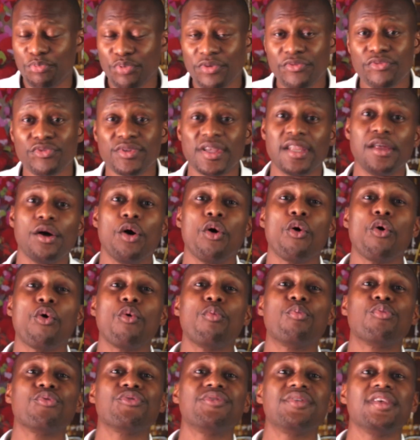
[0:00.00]
et puis vous allez en
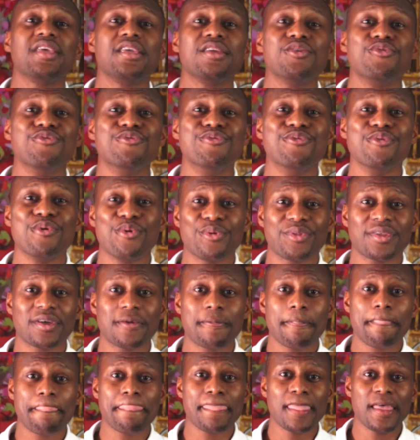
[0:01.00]
repousser une
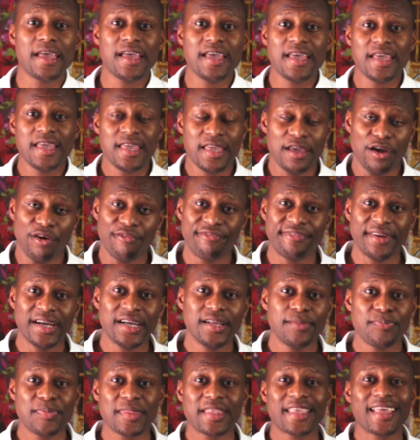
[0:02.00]
autre. Et
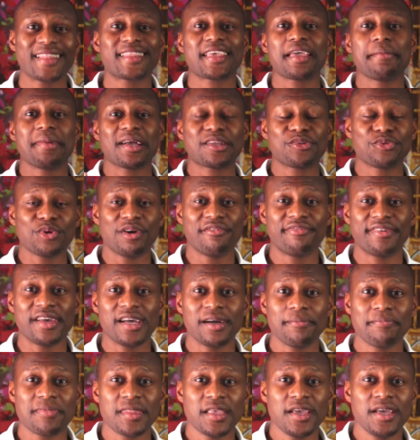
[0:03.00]
enfin, quatrième action à
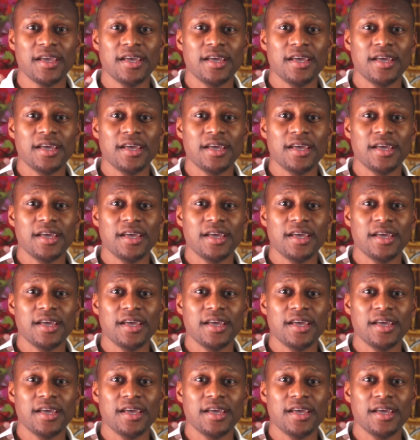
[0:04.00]
faire,